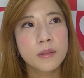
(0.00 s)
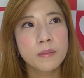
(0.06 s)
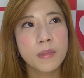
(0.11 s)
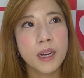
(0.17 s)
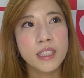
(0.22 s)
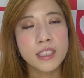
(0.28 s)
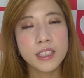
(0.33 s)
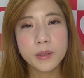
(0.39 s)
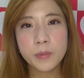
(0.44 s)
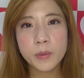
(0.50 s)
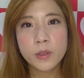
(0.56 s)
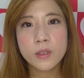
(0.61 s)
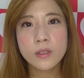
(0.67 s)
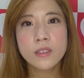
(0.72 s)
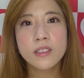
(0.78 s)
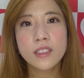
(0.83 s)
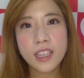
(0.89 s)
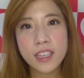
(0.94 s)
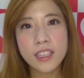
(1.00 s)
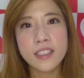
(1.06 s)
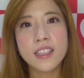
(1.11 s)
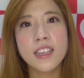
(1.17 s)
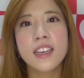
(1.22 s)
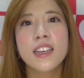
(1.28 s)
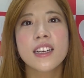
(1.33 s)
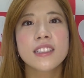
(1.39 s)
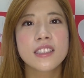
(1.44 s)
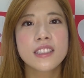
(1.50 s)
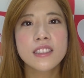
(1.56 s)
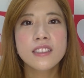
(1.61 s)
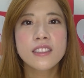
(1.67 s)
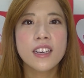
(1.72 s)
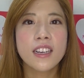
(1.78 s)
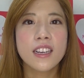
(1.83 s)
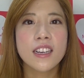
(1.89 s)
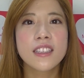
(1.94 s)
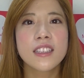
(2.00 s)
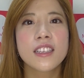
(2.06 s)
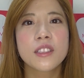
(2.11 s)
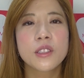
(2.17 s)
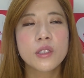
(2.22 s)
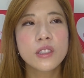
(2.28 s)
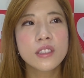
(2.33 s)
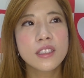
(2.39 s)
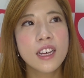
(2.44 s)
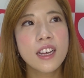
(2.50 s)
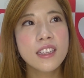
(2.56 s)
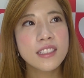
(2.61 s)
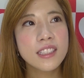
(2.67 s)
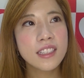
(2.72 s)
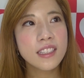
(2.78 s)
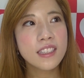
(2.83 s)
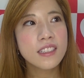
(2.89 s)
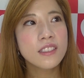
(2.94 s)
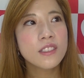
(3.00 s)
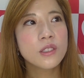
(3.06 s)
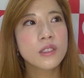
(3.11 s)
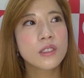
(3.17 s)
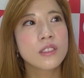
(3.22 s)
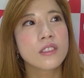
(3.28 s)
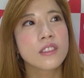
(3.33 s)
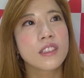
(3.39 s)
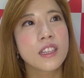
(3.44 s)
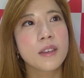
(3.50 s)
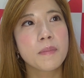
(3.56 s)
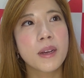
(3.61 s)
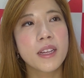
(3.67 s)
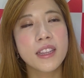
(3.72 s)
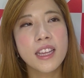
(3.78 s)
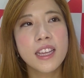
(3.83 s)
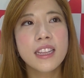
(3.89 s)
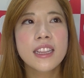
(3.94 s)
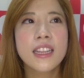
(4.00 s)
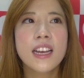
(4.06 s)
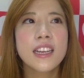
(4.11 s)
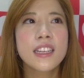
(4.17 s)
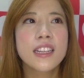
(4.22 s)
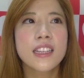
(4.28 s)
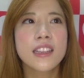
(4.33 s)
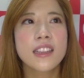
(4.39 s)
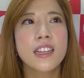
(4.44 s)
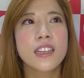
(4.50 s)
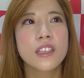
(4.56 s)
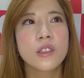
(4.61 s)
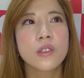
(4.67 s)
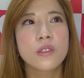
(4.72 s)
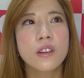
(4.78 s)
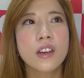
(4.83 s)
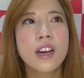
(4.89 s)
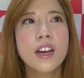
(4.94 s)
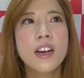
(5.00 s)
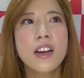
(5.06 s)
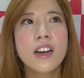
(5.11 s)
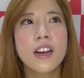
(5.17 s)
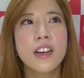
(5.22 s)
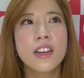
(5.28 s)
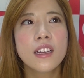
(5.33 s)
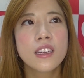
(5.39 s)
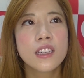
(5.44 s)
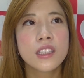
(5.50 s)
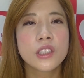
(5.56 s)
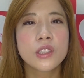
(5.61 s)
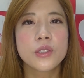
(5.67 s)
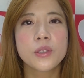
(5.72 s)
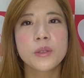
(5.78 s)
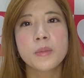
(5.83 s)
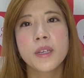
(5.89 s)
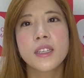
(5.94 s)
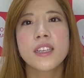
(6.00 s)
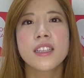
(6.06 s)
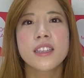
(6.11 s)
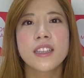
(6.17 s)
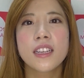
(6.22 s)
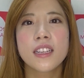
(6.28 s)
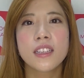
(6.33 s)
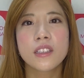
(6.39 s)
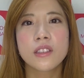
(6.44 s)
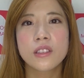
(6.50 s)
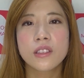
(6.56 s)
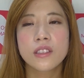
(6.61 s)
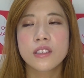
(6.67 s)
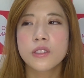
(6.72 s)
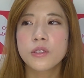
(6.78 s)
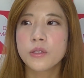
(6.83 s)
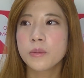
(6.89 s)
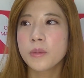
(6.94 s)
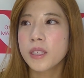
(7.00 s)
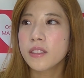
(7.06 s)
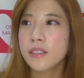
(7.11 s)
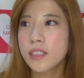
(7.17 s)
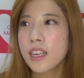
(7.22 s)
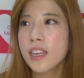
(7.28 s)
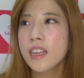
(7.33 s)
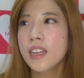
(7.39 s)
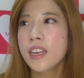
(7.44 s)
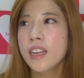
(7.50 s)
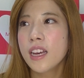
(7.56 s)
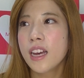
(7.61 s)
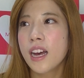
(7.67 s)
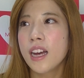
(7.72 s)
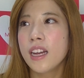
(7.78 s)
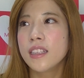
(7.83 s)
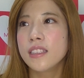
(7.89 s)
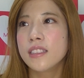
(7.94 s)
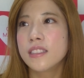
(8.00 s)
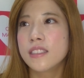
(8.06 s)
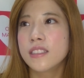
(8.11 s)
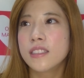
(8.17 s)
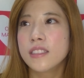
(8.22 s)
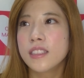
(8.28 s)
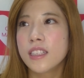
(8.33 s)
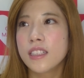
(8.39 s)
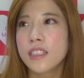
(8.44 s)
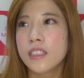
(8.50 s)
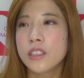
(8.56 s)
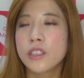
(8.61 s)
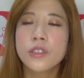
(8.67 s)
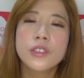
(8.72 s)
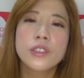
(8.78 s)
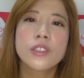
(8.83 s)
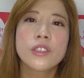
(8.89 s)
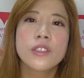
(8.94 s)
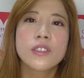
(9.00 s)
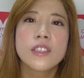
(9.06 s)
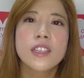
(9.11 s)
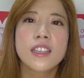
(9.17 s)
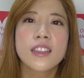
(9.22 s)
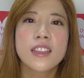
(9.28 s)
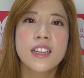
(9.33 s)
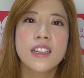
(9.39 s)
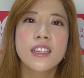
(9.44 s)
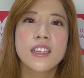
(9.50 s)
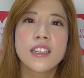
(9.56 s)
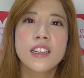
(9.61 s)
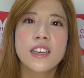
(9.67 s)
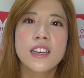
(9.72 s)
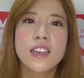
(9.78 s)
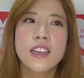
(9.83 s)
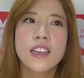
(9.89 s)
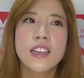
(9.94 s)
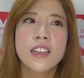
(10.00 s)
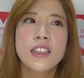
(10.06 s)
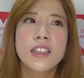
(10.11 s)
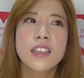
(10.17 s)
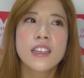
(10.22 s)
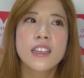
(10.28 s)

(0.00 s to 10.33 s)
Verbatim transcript: まあ自分のね生活の中で相談されることって、まあ、年代だったりとか職場だったり職場のねあのなんだ職業だったりで